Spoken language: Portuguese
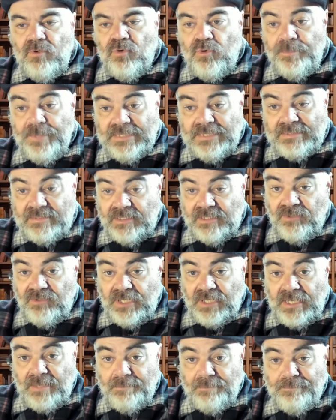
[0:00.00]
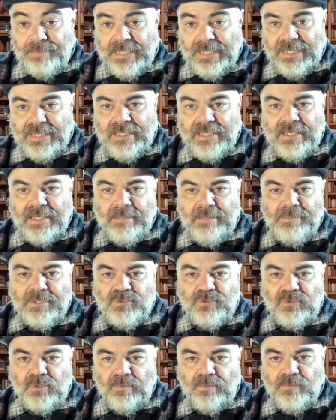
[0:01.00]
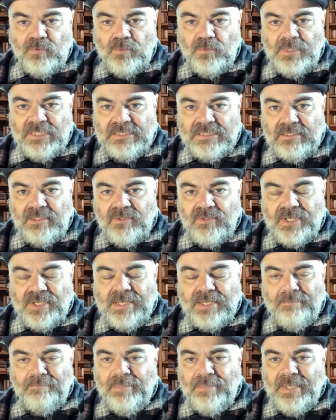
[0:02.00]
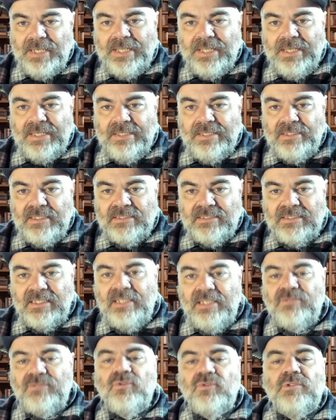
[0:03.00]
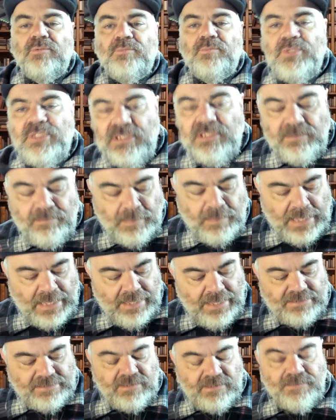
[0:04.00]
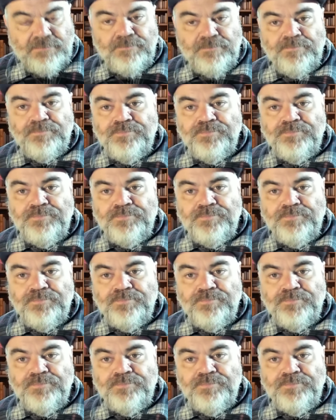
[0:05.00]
começando a campanha, né pessoal? Começando a campanha aí das eleições municipais.